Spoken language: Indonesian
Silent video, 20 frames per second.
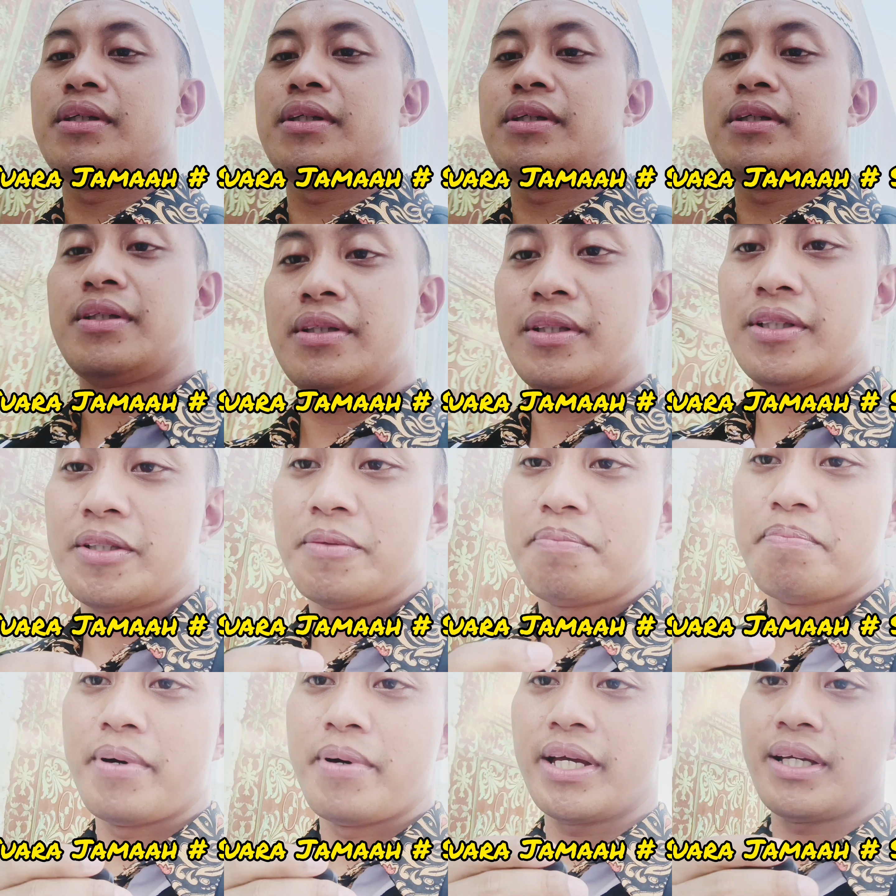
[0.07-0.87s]

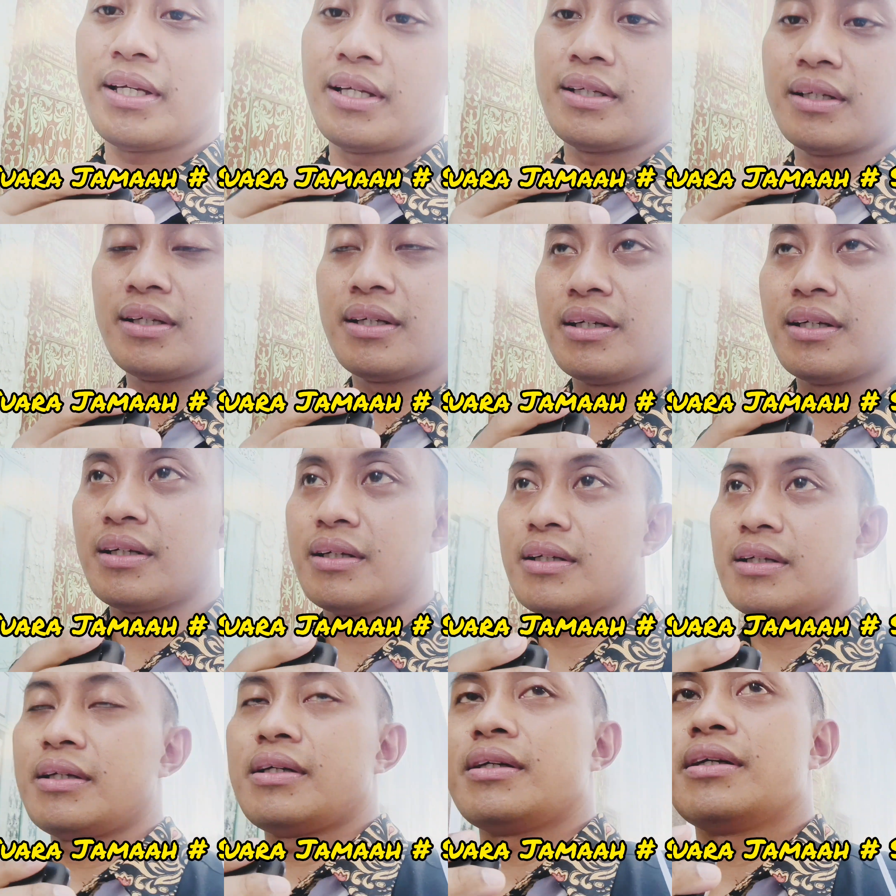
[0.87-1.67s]
uh, baik
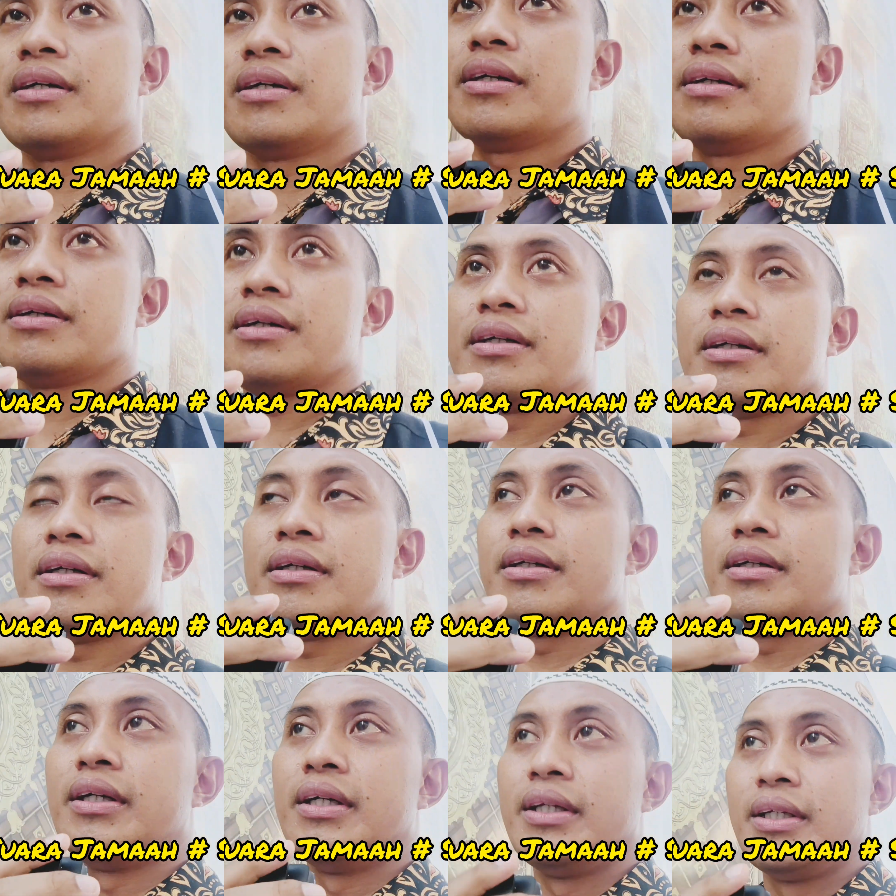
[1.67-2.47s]
uh,
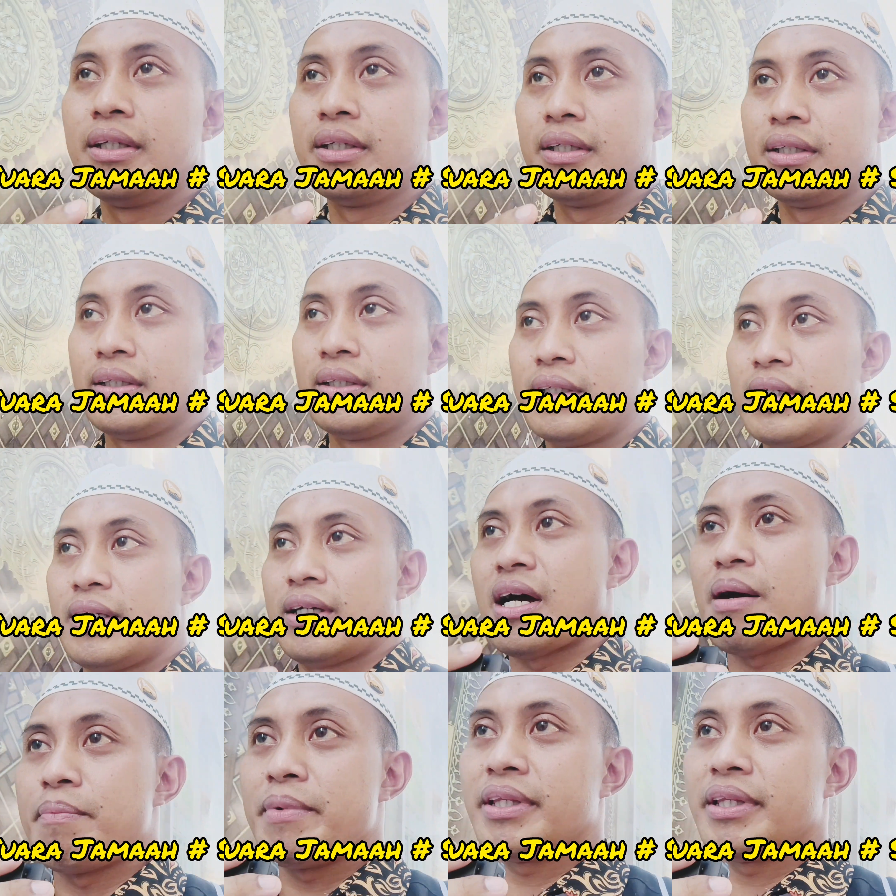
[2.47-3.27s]

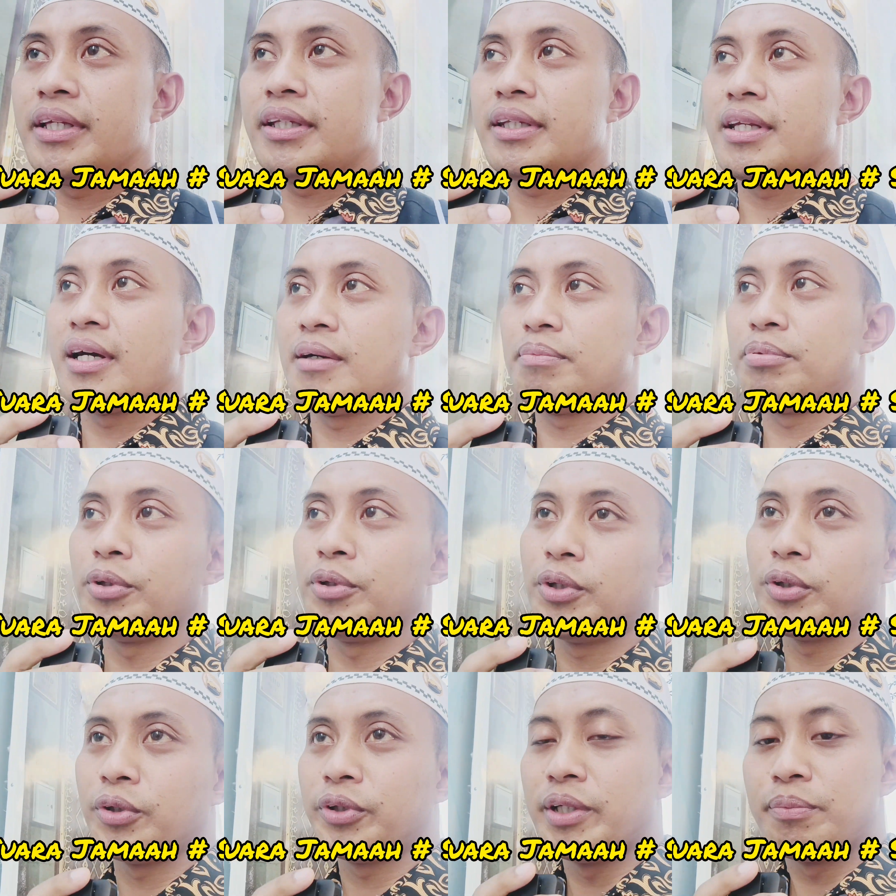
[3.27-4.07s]
kami tidak
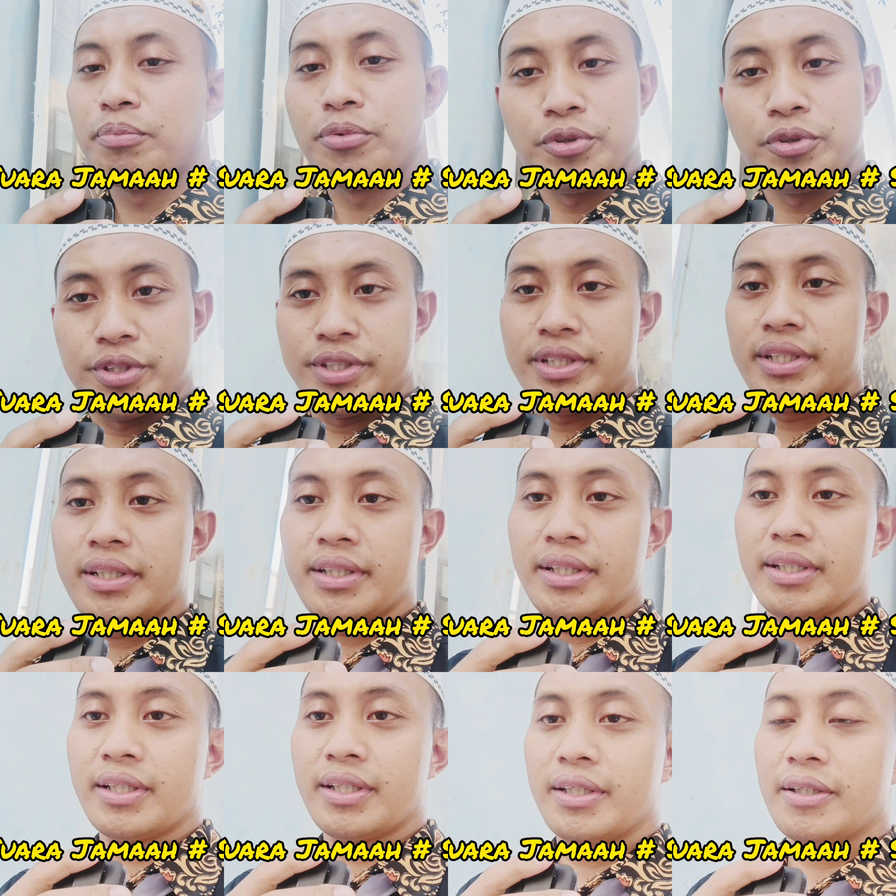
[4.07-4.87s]
butuh
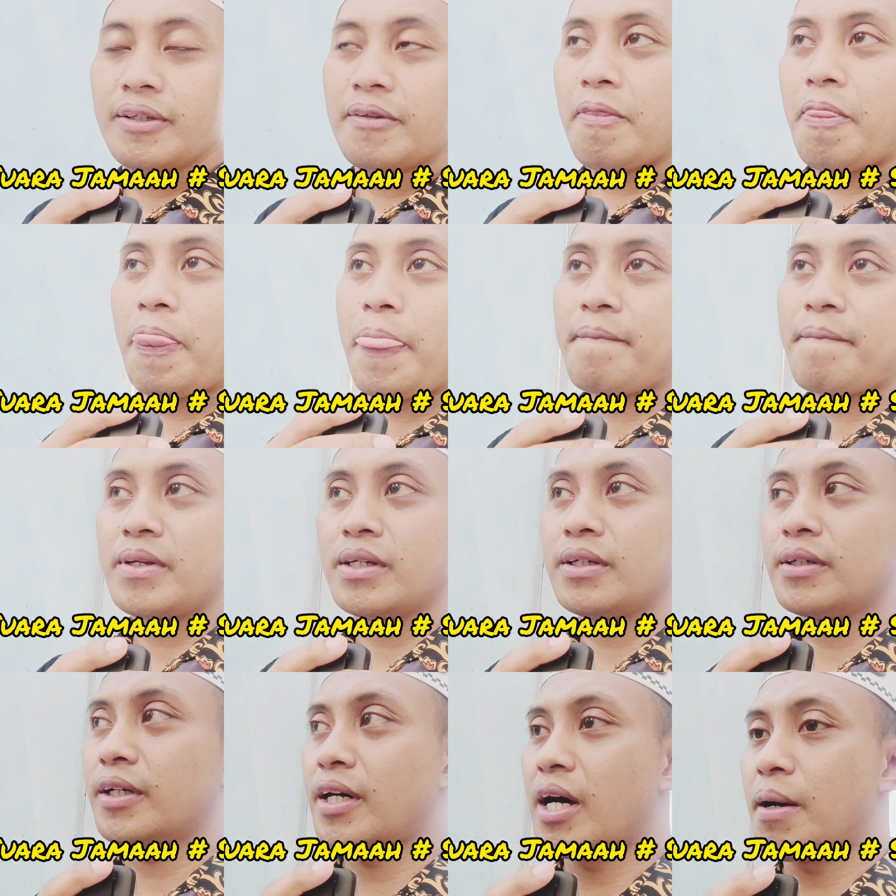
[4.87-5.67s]
dipuji
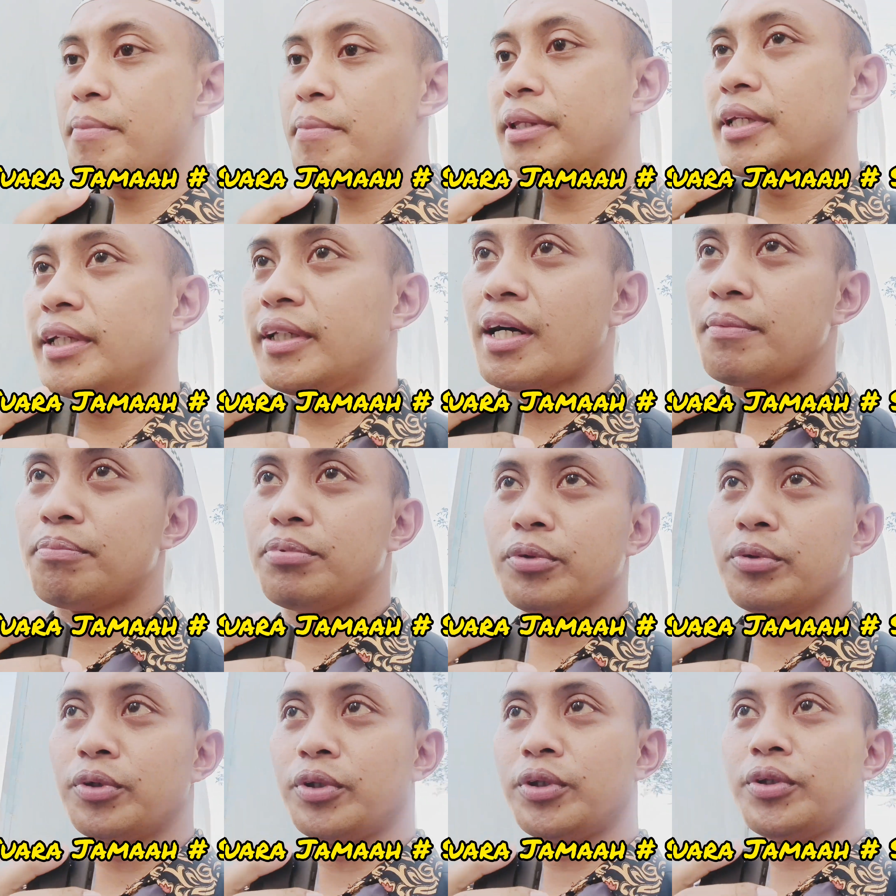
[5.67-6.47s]
uh, kami
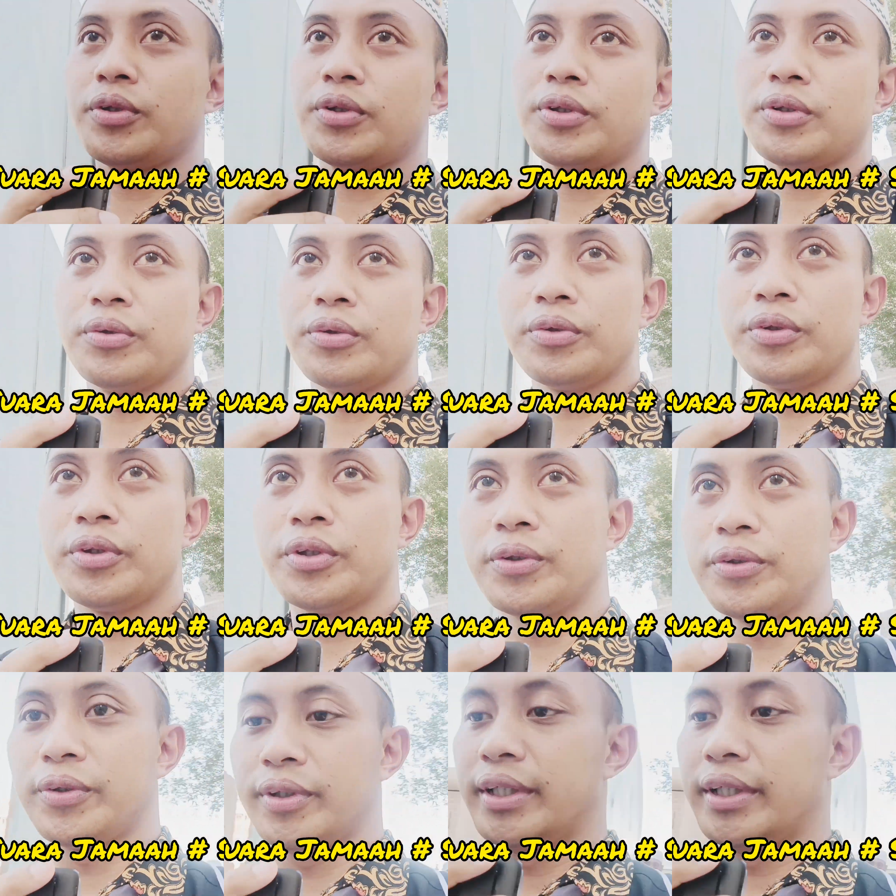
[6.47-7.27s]
tidak butuh
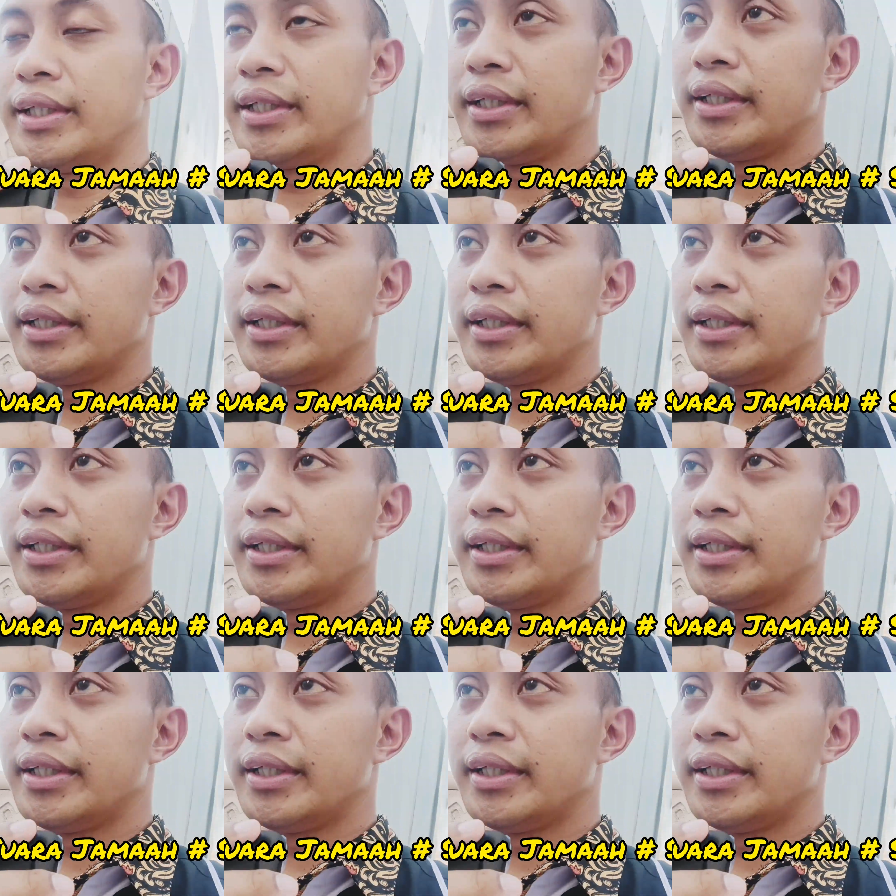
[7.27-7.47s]
untuk